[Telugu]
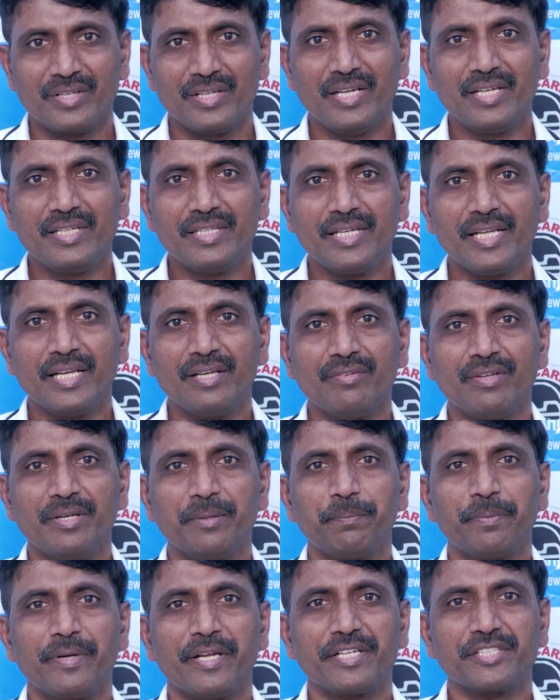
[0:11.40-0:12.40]
హిట్ టీవీ
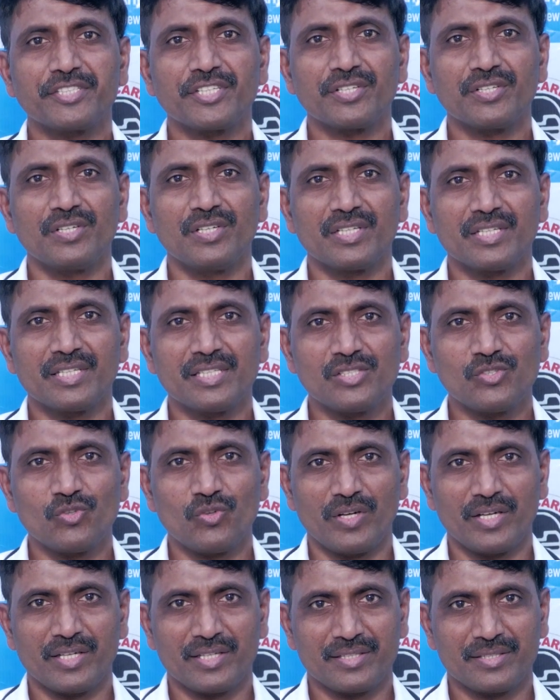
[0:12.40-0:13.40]
ప్రేక్షకులకి
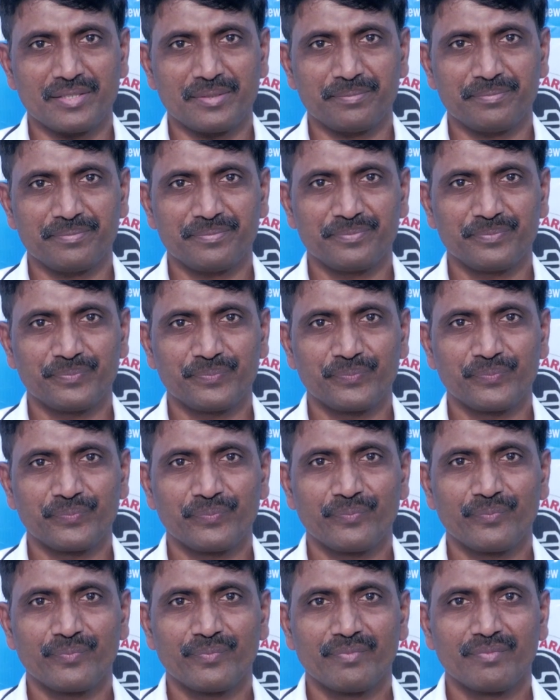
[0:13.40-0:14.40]
స్వాగతం
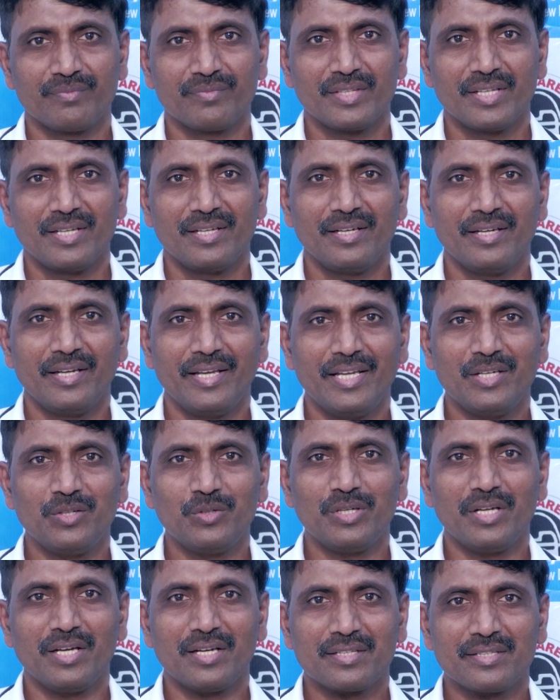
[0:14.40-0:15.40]
నేను
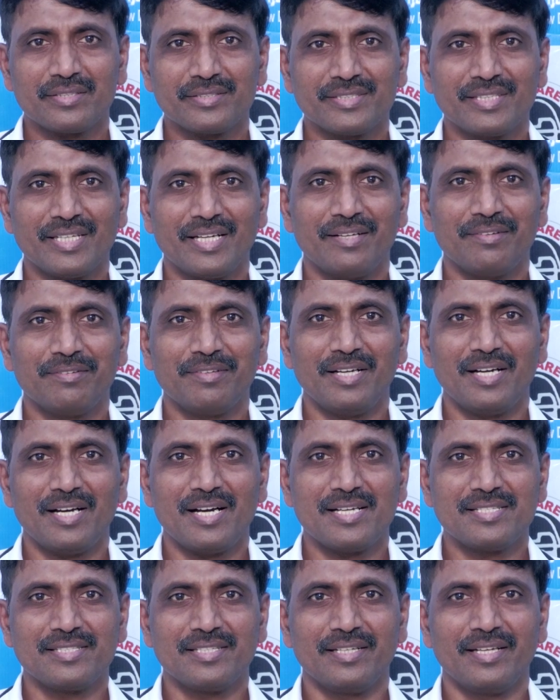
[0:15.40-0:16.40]
డాక్టర్ చావా
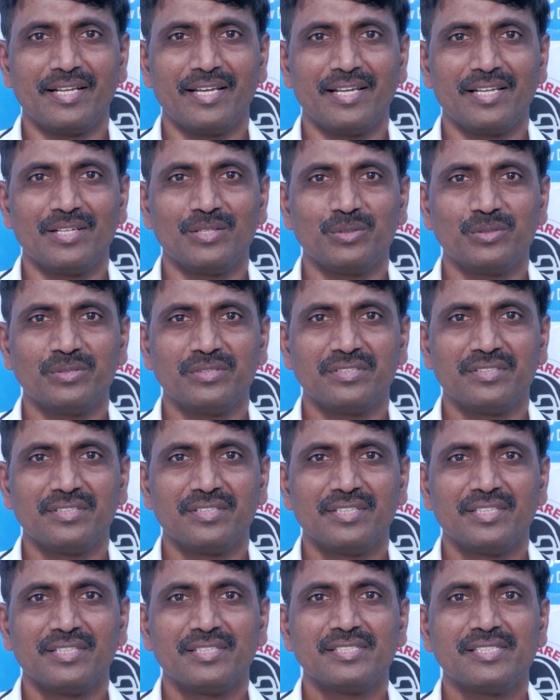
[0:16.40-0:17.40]
ఆంజనేయులు
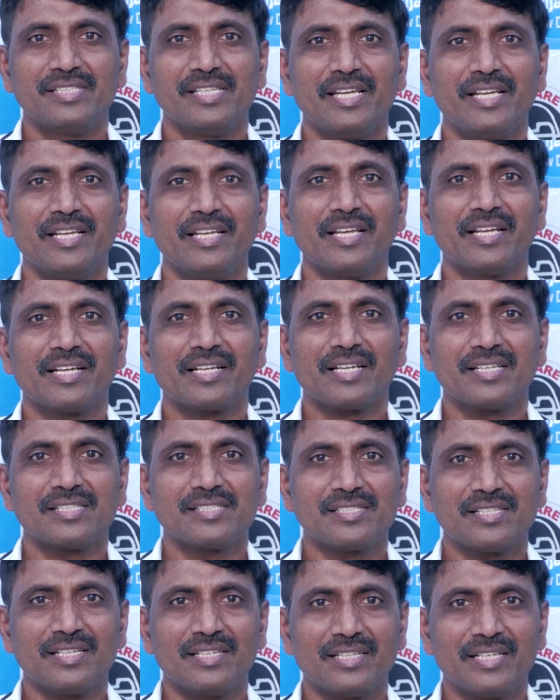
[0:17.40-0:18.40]
సీనియర్
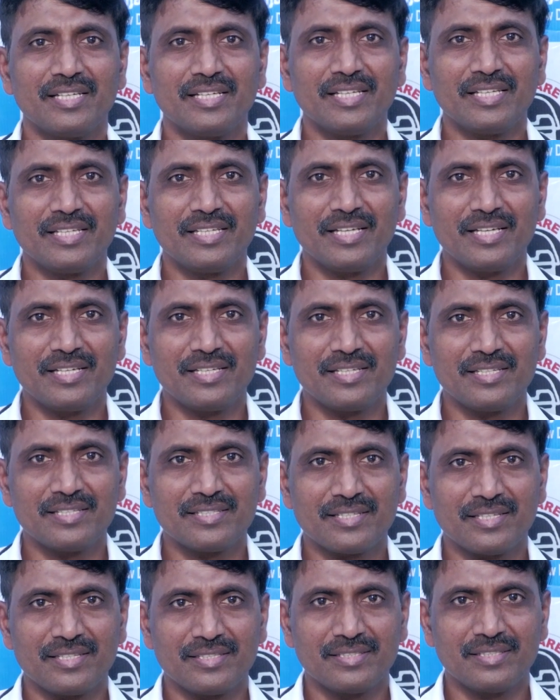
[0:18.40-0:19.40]
కన్సల్టెంట్ ఈఎన్టీ e
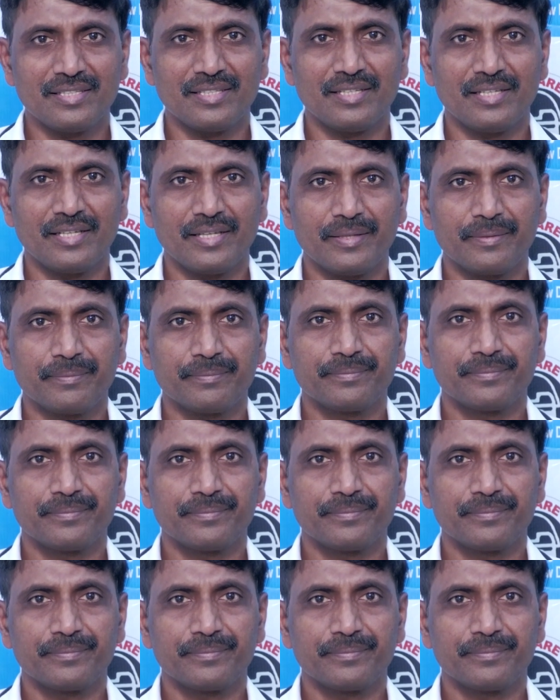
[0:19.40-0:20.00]
సర్జన్ని